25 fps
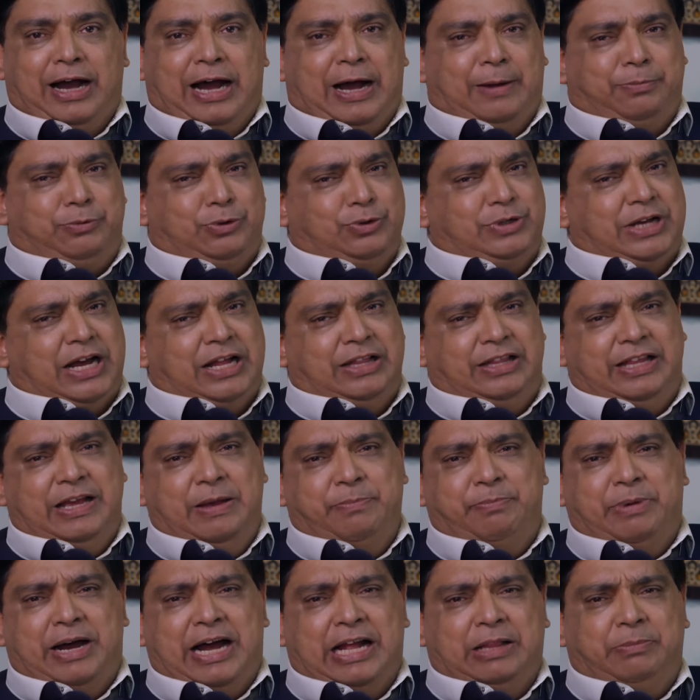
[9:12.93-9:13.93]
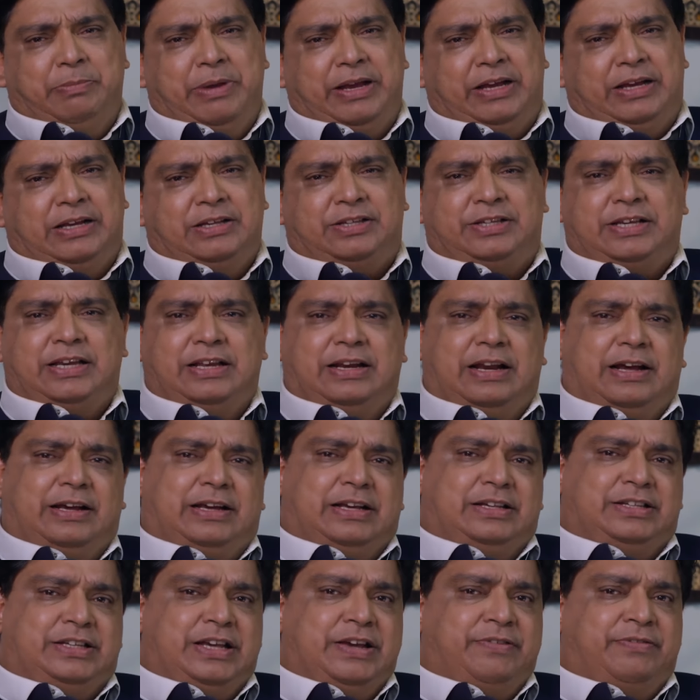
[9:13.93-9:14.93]
आप तो जानती हैं बाद में किसी न
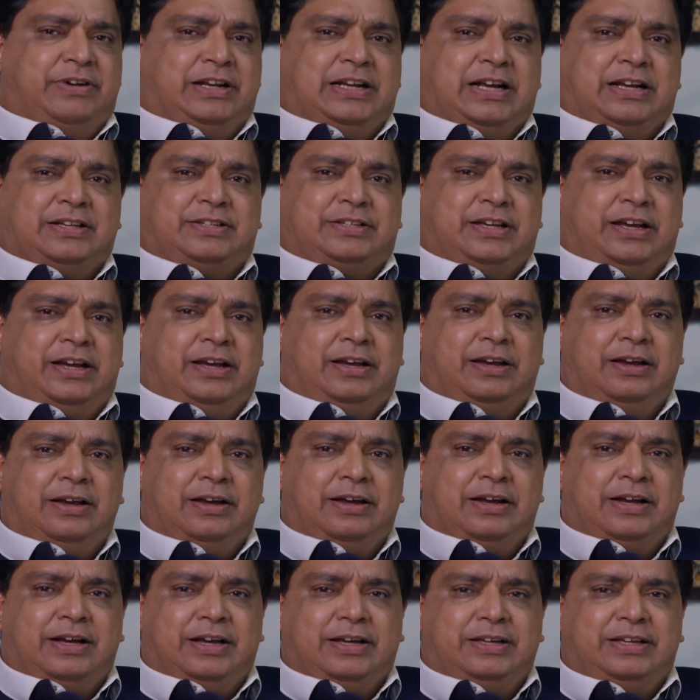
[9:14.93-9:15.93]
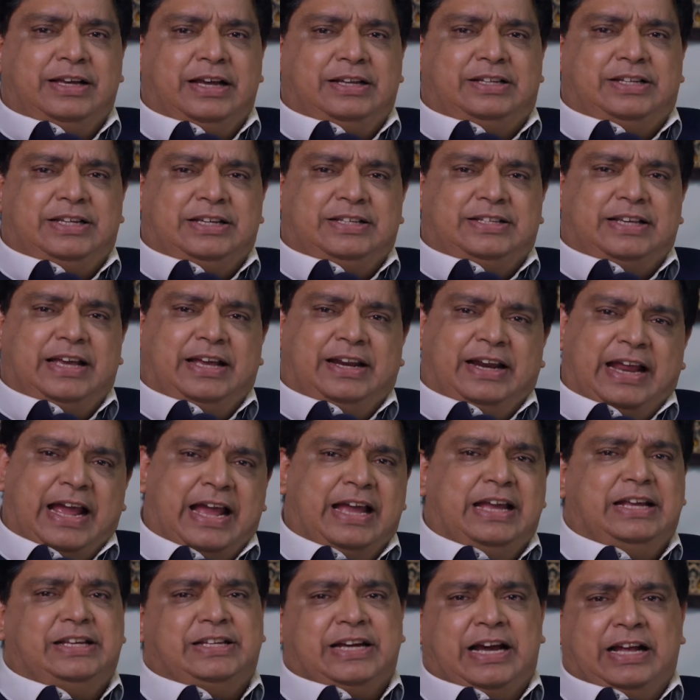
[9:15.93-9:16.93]
किसी वजह से ये चीज़ें रह
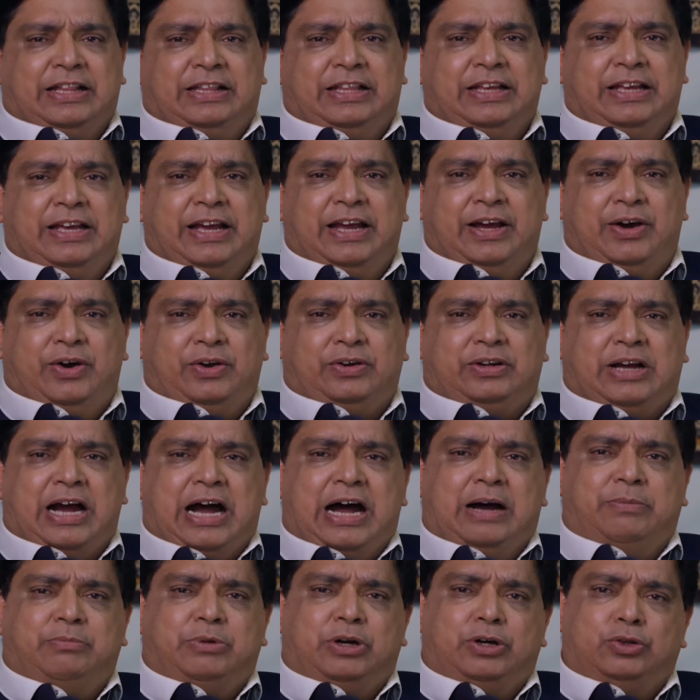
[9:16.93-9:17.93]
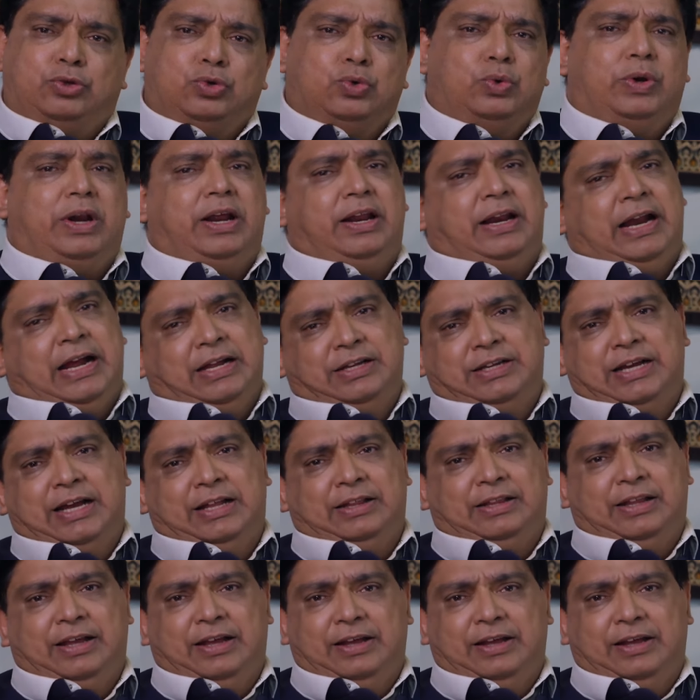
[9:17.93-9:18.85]
ही जाती हैं और काम अधूरे रह जाते हैं